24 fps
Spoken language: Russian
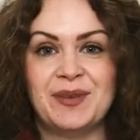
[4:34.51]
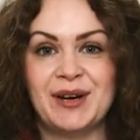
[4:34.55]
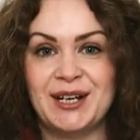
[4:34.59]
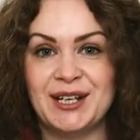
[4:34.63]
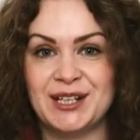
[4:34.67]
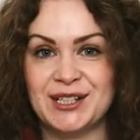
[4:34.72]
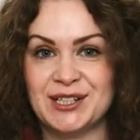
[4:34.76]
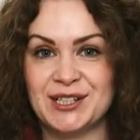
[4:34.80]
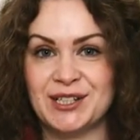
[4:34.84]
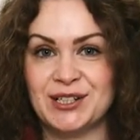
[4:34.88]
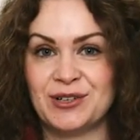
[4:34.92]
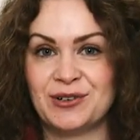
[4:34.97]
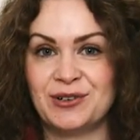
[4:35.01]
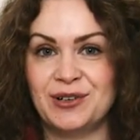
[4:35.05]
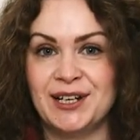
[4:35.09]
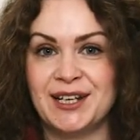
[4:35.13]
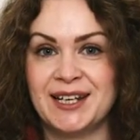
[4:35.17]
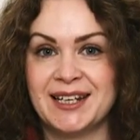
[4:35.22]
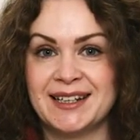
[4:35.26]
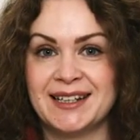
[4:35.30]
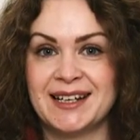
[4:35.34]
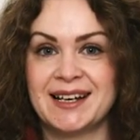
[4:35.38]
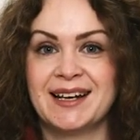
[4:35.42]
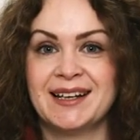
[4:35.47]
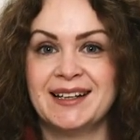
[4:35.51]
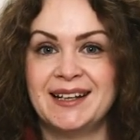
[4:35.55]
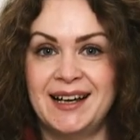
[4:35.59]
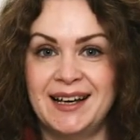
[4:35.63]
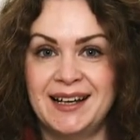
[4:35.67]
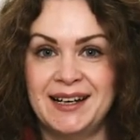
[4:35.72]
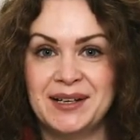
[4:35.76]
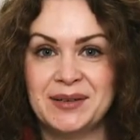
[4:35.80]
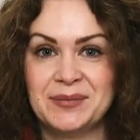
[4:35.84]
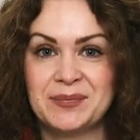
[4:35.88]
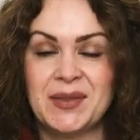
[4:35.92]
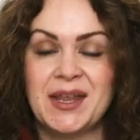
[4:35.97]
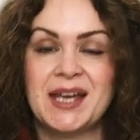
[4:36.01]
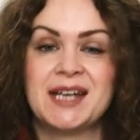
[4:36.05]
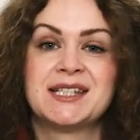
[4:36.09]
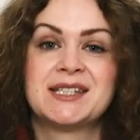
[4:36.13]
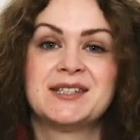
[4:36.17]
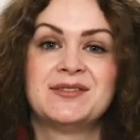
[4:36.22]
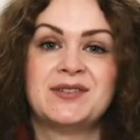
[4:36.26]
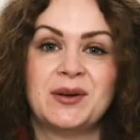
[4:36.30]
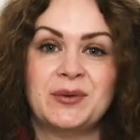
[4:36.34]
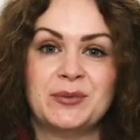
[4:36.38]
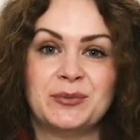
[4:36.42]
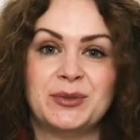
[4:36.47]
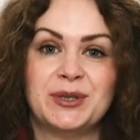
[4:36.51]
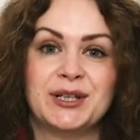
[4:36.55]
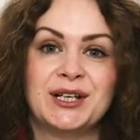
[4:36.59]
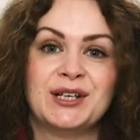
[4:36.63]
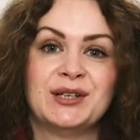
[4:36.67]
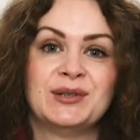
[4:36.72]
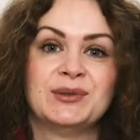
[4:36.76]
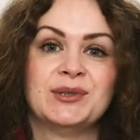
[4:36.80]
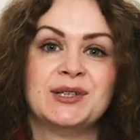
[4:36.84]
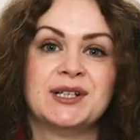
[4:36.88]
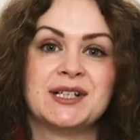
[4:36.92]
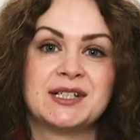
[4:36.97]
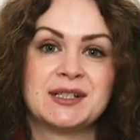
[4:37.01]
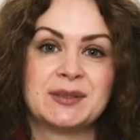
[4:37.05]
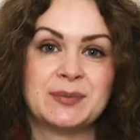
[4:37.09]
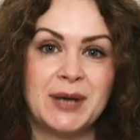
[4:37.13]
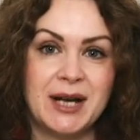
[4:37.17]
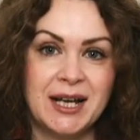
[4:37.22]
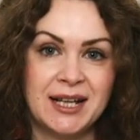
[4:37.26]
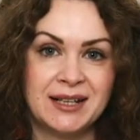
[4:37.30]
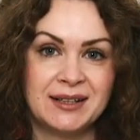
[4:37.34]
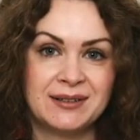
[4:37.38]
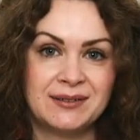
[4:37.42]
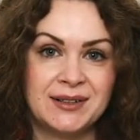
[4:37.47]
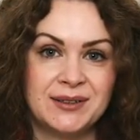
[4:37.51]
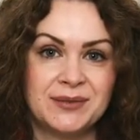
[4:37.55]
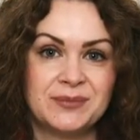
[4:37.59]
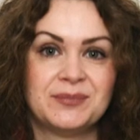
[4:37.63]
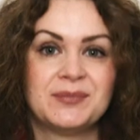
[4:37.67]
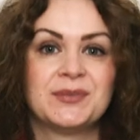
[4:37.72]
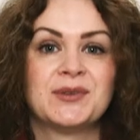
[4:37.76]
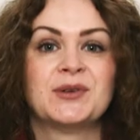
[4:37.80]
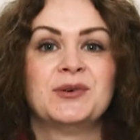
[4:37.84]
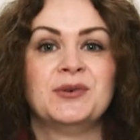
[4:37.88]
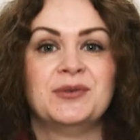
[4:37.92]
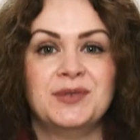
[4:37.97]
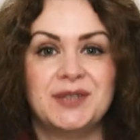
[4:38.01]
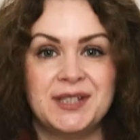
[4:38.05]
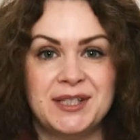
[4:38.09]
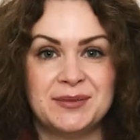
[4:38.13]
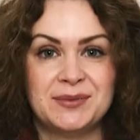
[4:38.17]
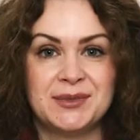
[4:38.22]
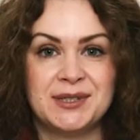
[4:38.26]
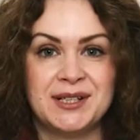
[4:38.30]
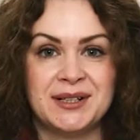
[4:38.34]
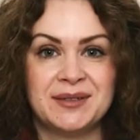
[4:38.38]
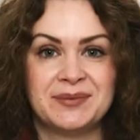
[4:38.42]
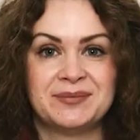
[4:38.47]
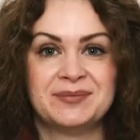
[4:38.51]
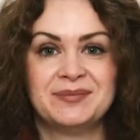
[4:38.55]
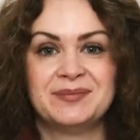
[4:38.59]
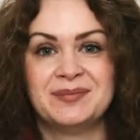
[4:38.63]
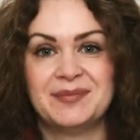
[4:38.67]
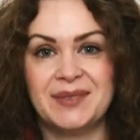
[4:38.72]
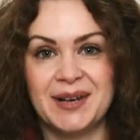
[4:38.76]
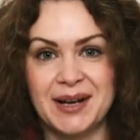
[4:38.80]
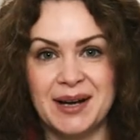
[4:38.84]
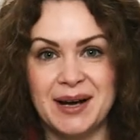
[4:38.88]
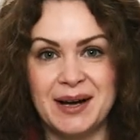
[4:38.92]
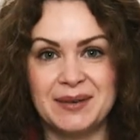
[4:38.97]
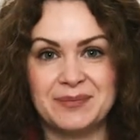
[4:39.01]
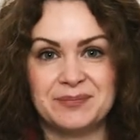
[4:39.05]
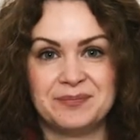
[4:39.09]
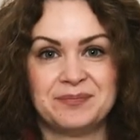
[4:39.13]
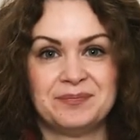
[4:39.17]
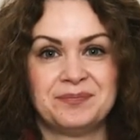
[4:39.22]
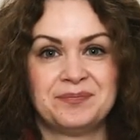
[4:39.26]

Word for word: полезные ролики на канале. А с вами была Юлия Измайлова. Увидимся. Пока.